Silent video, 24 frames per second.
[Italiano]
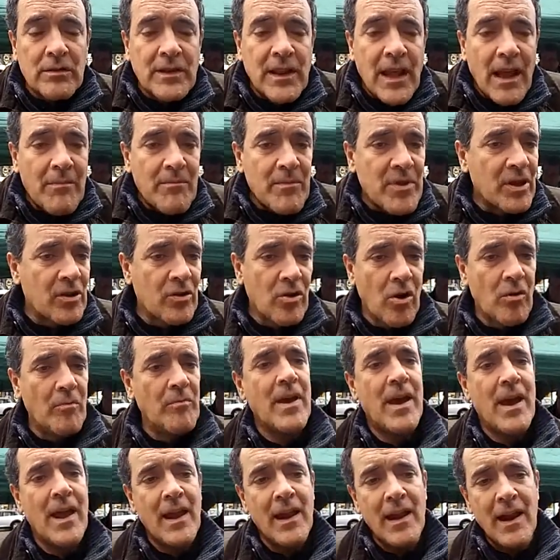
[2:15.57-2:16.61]
Temi
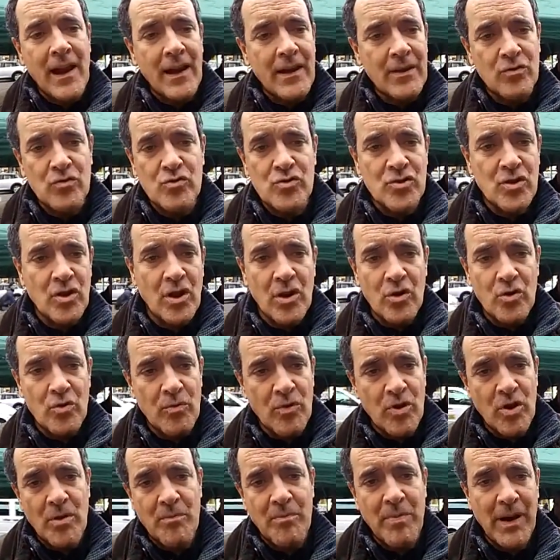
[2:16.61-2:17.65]
come la riduzione del
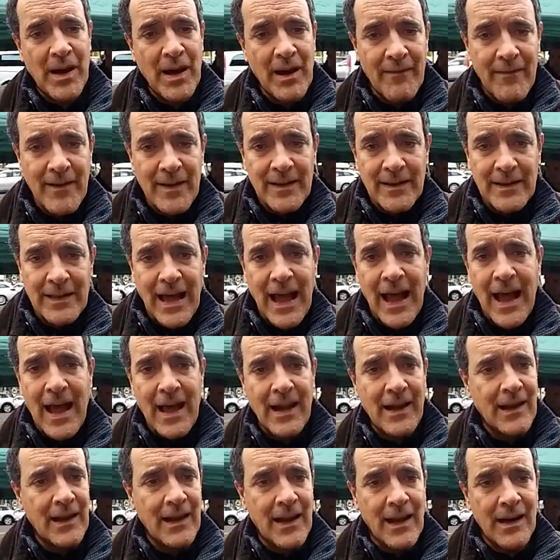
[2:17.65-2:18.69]
numero dei
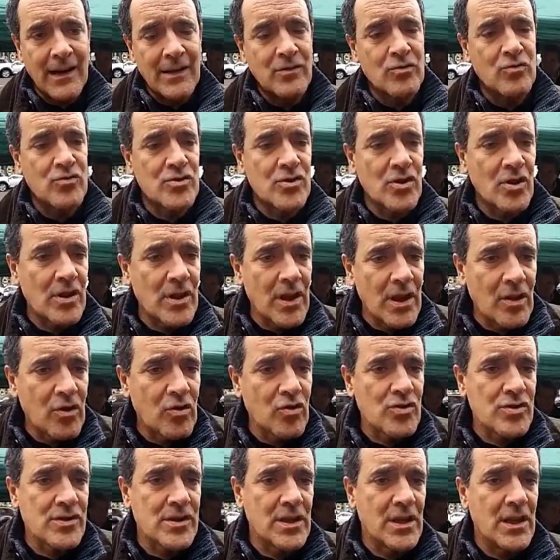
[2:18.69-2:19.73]
parlamentari, la riduzione dei
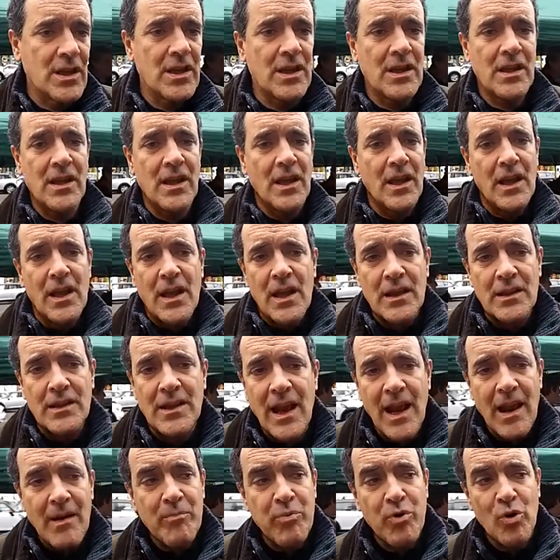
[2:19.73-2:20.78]
costi
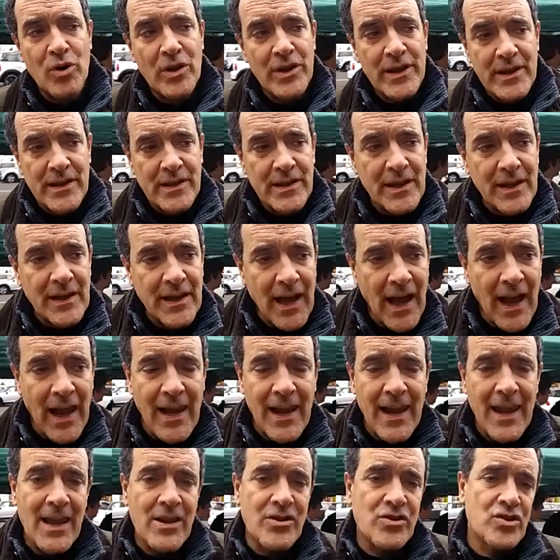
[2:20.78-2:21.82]
della politica,
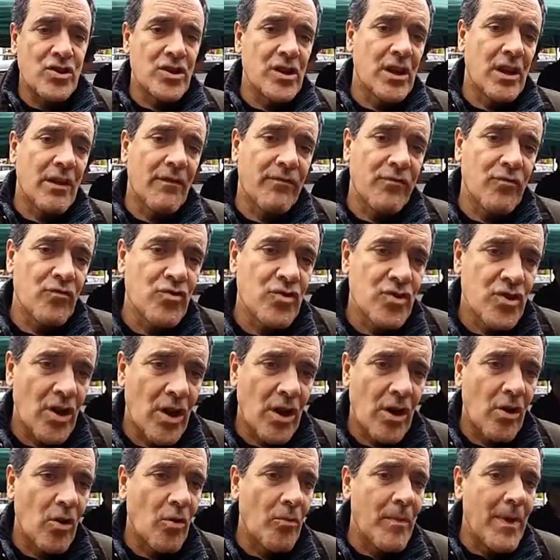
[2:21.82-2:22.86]
leggi che
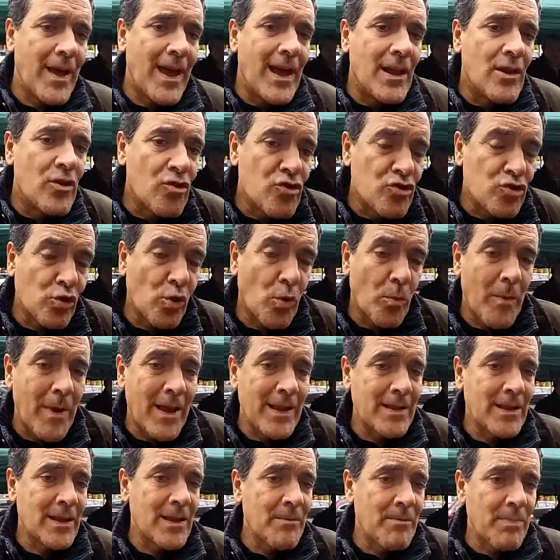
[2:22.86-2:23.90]
funzionano meglio,
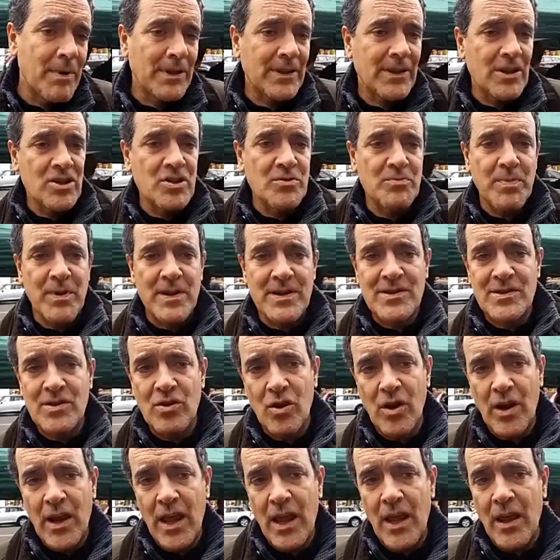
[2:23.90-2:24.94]
strumenti di
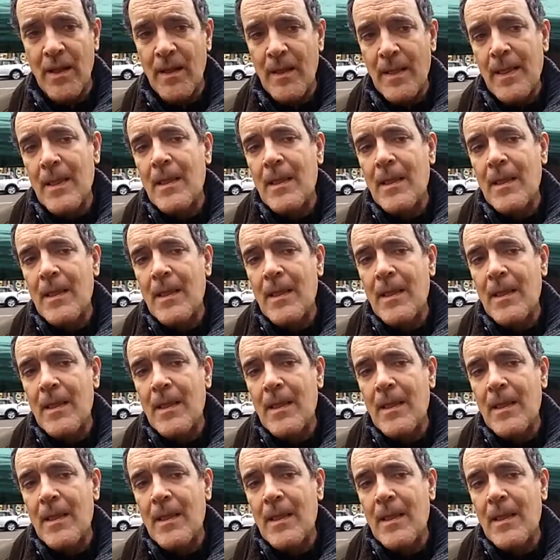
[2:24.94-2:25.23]
partecipazione